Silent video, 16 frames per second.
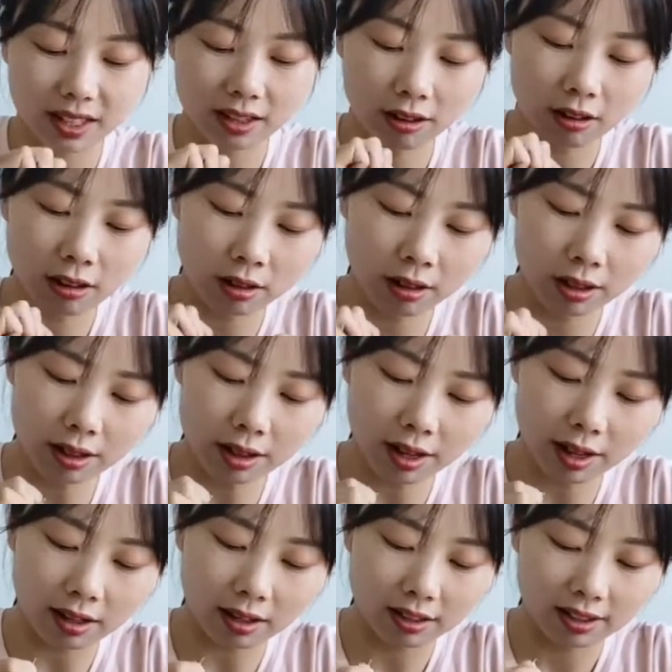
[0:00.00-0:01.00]
哎呀，
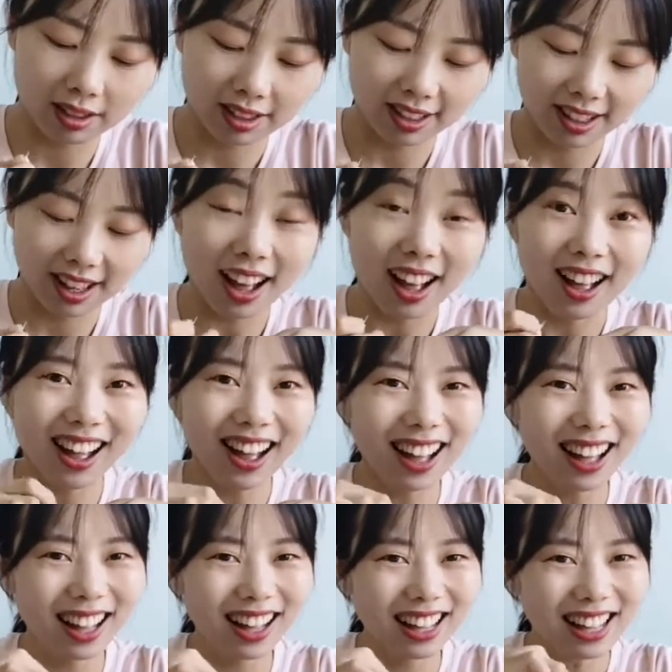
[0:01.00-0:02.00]

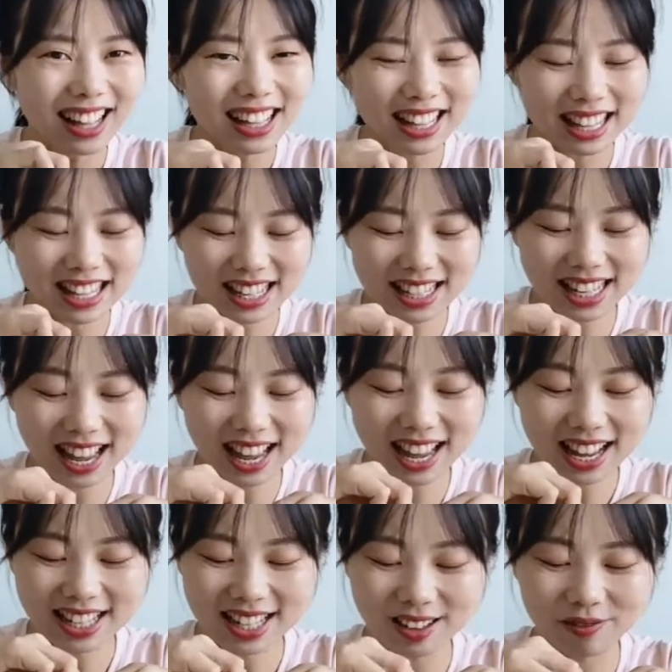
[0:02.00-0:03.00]
大家猜
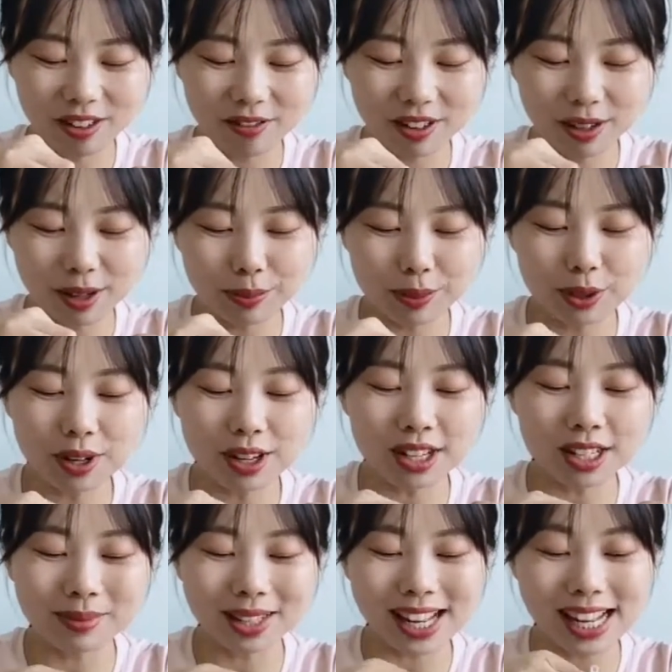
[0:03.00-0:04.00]
这肥肥的冰棍里
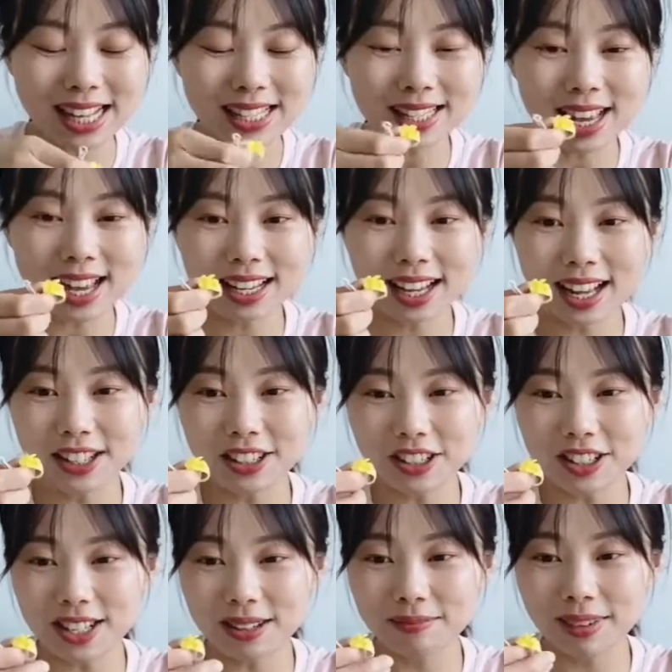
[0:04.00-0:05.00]
面拆开了有
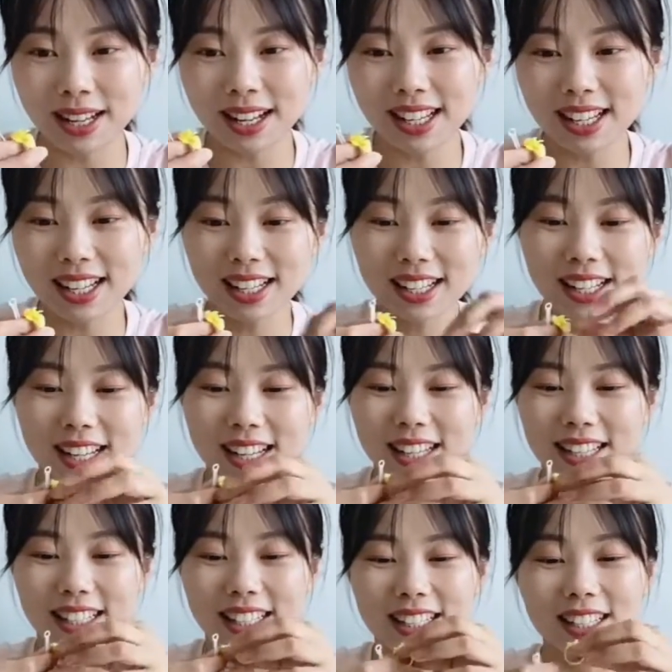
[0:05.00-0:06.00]
什么？
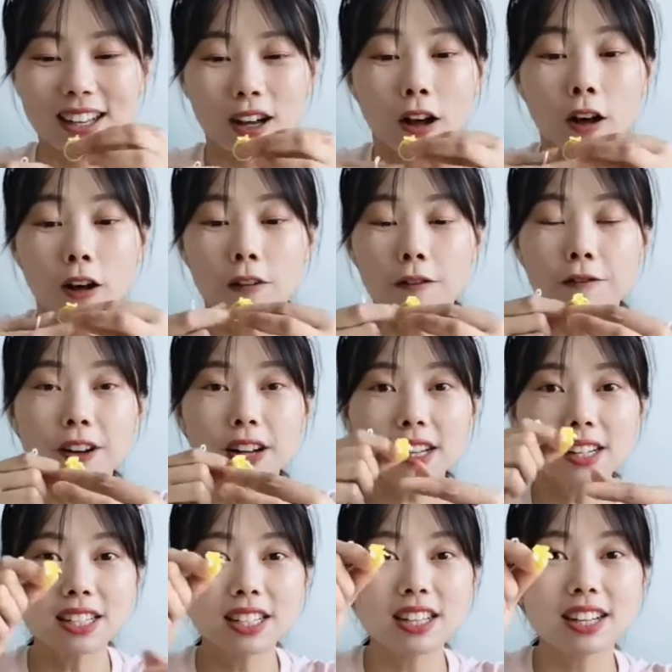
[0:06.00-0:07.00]
一个风
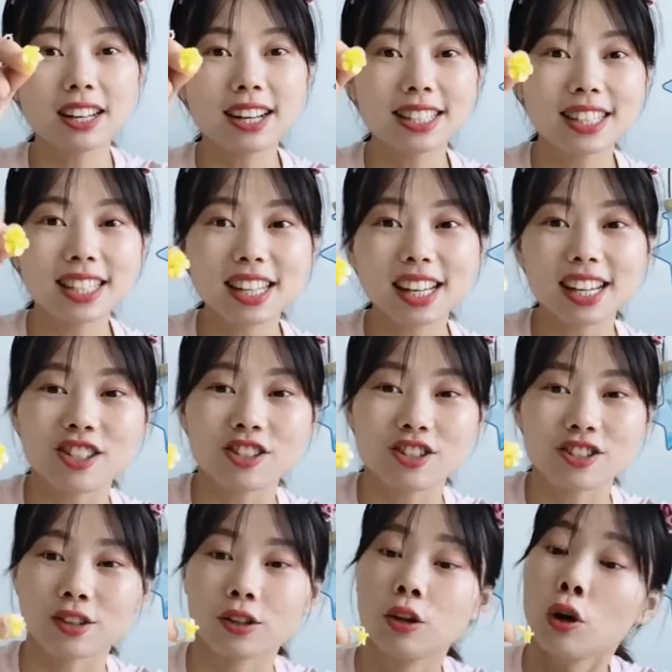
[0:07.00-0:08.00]
车戒
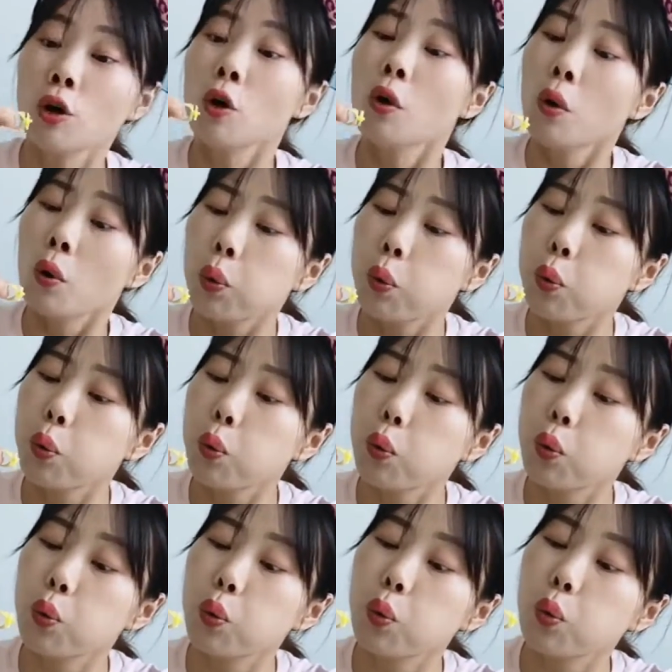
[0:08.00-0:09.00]
指，
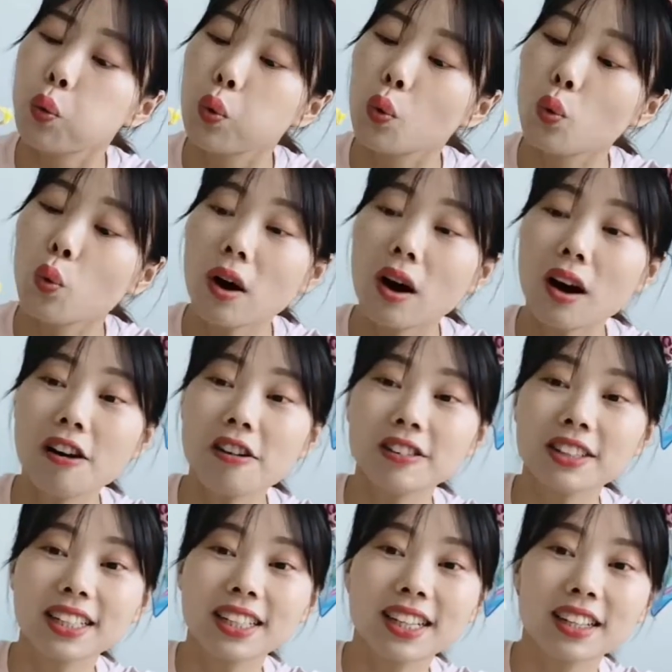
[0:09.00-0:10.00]
哇哦！
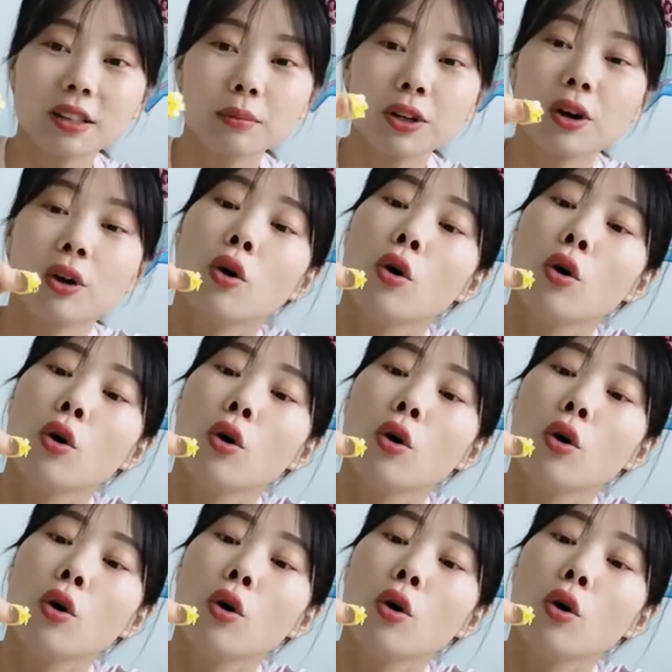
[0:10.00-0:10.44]
大家看到没有？